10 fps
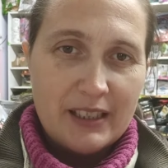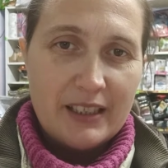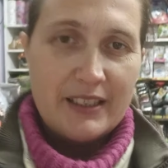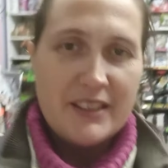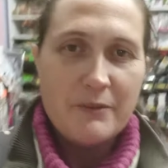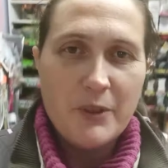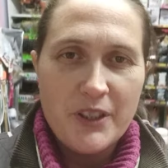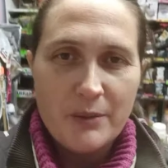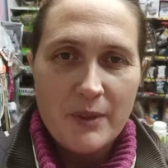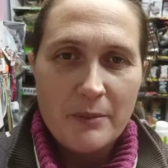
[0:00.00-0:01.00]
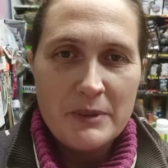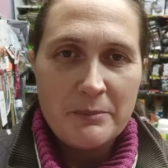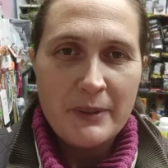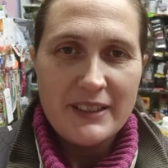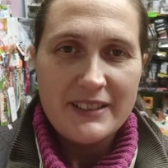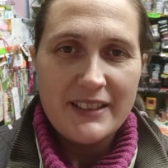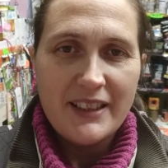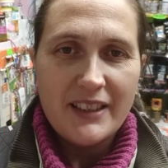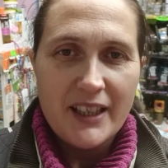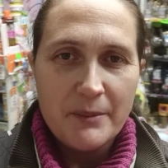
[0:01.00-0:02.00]
И сегодня у меня был
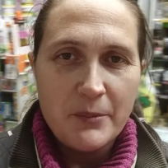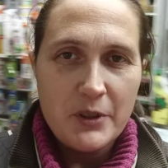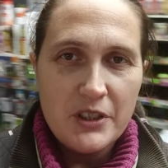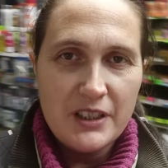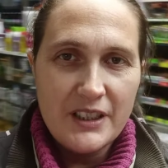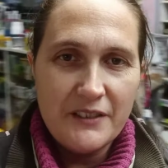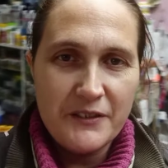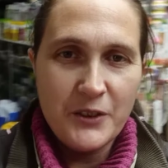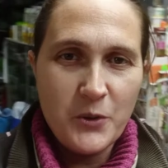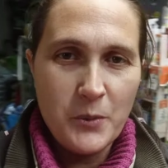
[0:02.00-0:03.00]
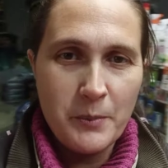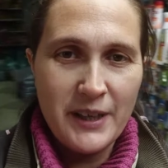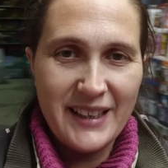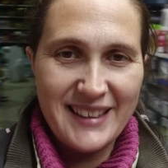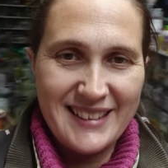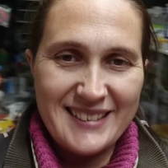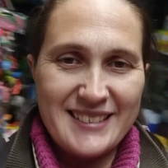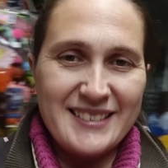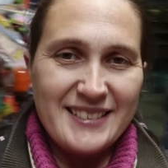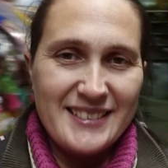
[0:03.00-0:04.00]
последний рабочий день в зоомаге.
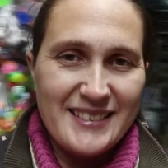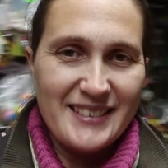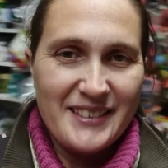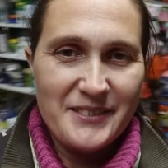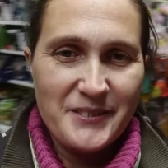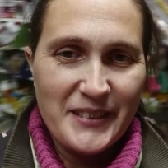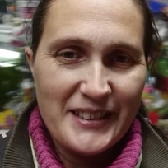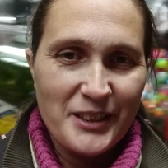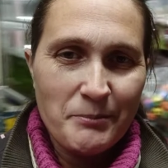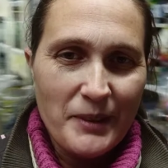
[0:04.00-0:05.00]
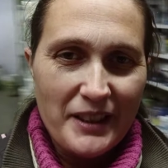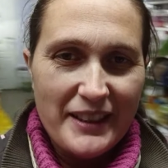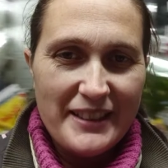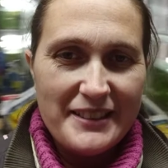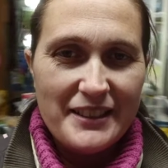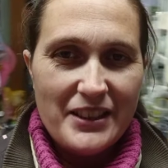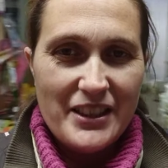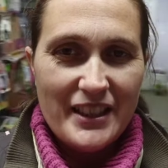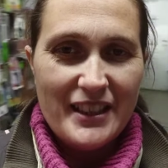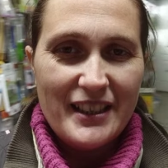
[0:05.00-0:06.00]
Вот он, магазинчик.